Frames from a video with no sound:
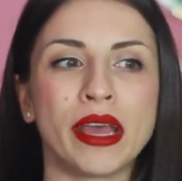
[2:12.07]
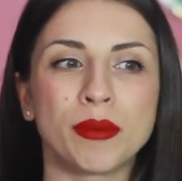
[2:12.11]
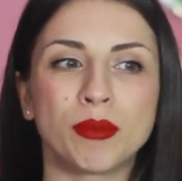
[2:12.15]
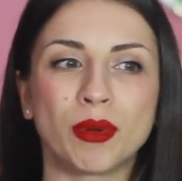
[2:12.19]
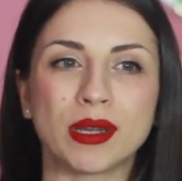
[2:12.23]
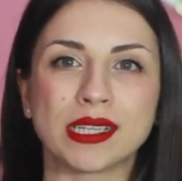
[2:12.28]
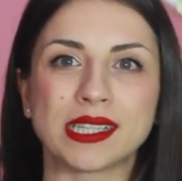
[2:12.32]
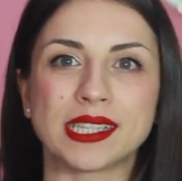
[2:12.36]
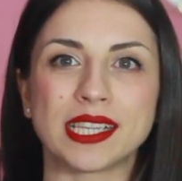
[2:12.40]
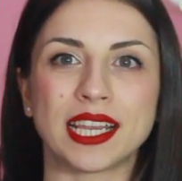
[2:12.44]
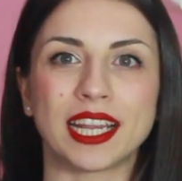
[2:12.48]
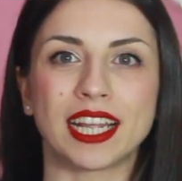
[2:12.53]

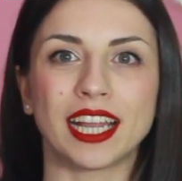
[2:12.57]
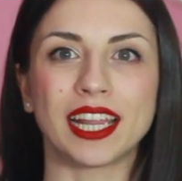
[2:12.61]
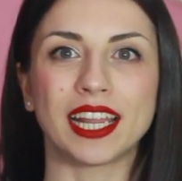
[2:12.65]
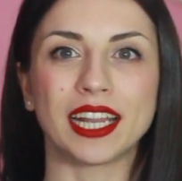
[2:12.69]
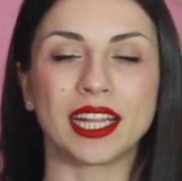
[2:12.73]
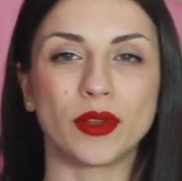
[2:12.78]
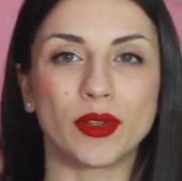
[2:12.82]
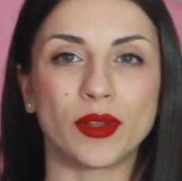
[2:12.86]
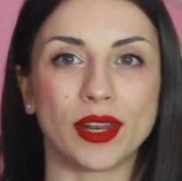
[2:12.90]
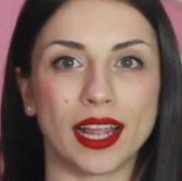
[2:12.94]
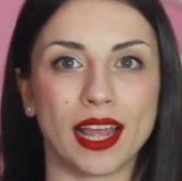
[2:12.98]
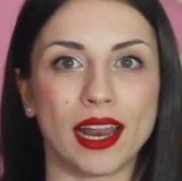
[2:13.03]
può essere
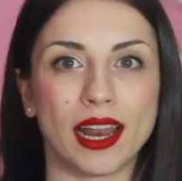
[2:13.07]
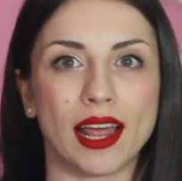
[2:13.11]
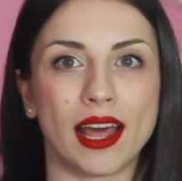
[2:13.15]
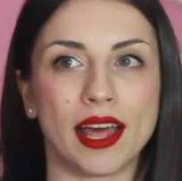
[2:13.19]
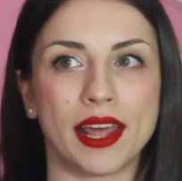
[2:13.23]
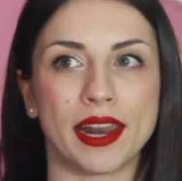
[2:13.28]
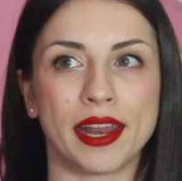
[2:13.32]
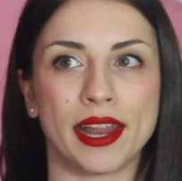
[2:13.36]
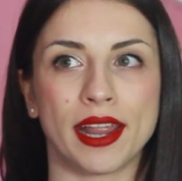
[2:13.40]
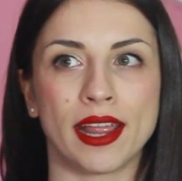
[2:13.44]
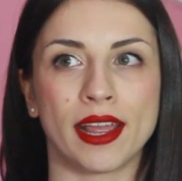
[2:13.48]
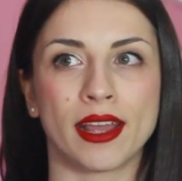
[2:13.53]
carino
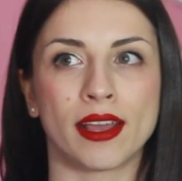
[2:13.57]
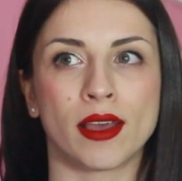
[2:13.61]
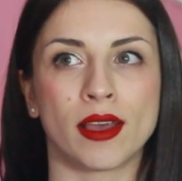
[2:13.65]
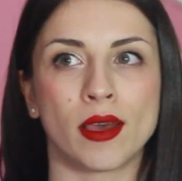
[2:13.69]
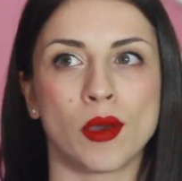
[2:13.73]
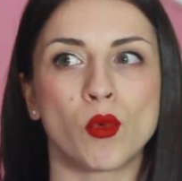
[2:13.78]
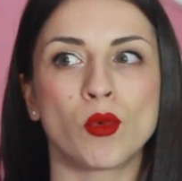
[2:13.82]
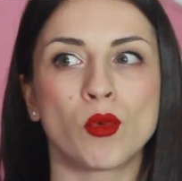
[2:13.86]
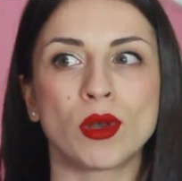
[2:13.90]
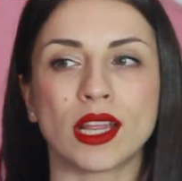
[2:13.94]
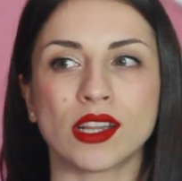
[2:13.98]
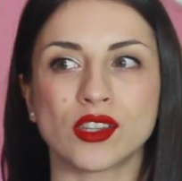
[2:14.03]
regalare
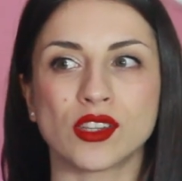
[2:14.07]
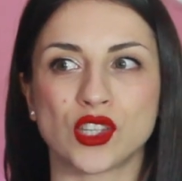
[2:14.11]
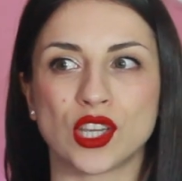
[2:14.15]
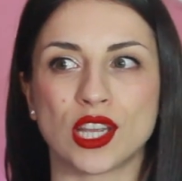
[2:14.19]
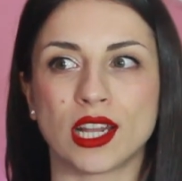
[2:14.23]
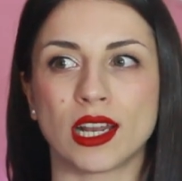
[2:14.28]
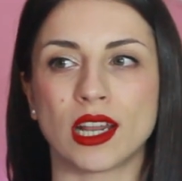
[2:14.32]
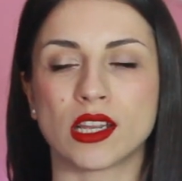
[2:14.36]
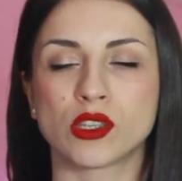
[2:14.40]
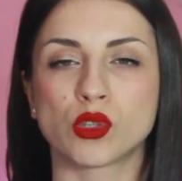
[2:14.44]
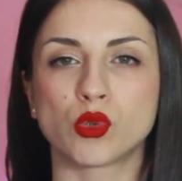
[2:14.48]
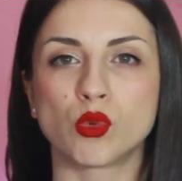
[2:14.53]
eh, una
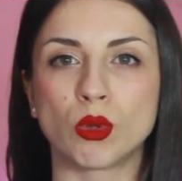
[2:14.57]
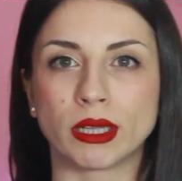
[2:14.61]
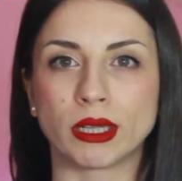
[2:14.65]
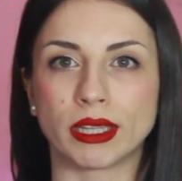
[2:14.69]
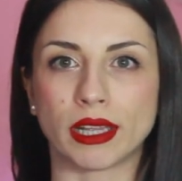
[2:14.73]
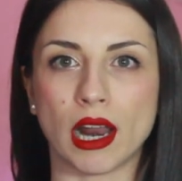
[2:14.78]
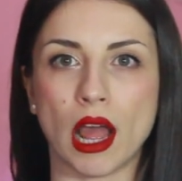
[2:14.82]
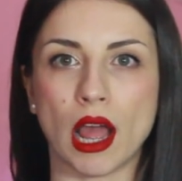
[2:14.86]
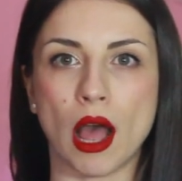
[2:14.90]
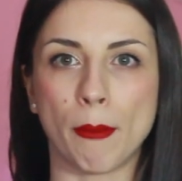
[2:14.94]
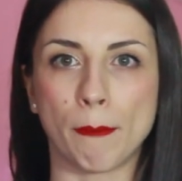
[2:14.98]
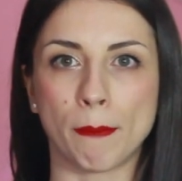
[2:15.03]
cena sul
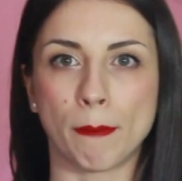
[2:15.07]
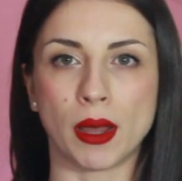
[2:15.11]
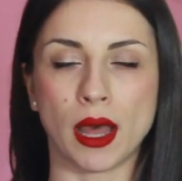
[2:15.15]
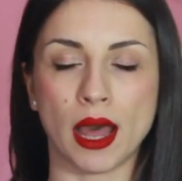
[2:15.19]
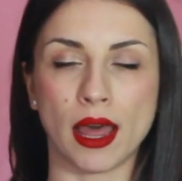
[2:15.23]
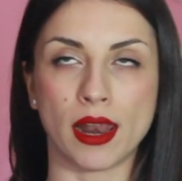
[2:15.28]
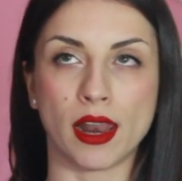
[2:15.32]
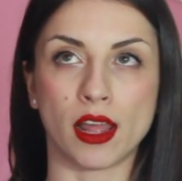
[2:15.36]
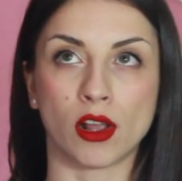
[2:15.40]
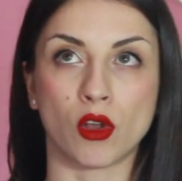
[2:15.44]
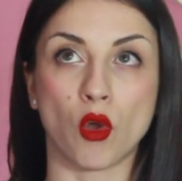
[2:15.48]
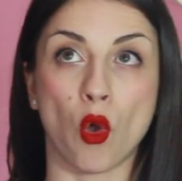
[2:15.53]
tram
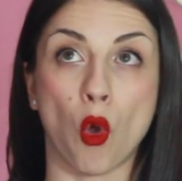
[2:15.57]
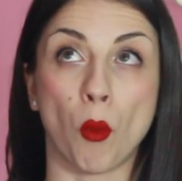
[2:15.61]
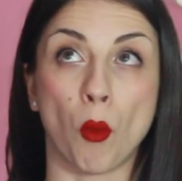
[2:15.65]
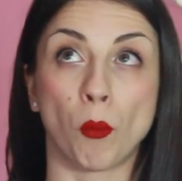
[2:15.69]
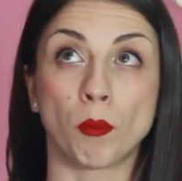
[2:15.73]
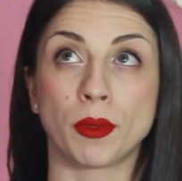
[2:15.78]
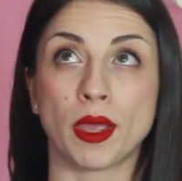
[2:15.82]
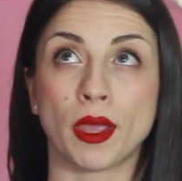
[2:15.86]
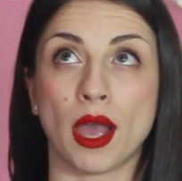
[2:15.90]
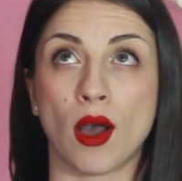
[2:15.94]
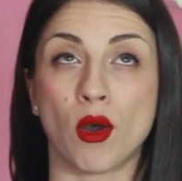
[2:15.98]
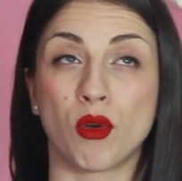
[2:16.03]
alla
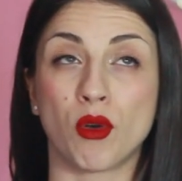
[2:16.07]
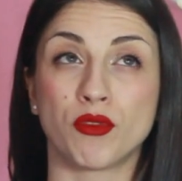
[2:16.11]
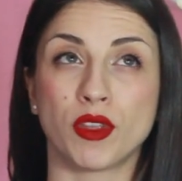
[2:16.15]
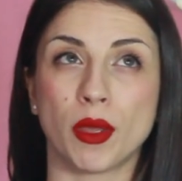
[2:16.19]
coppia.